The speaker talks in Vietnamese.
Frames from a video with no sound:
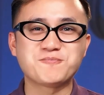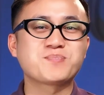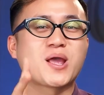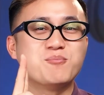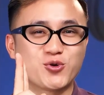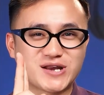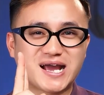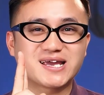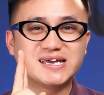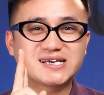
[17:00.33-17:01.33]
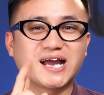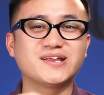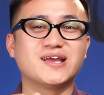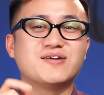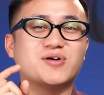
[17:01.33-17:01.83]
này một đăng ký kênh
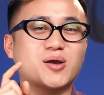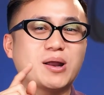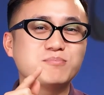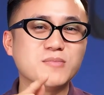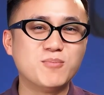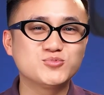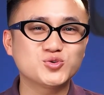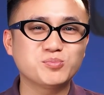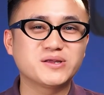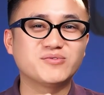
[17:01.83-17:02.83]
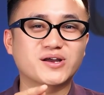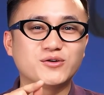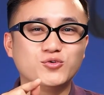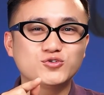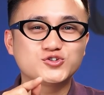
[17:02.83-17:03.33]
và các bạn bấm giúp mình vào
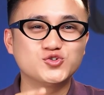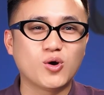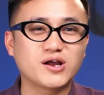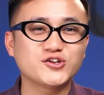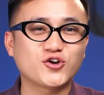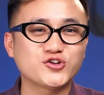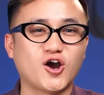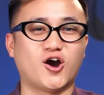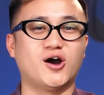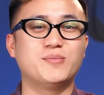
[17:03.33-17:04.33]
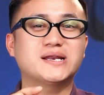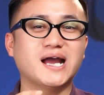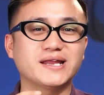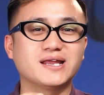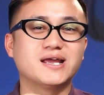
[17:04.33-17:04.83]
cái nút chuông nhỏ nhỏ ở bên
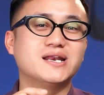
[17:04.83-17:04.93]
cạnh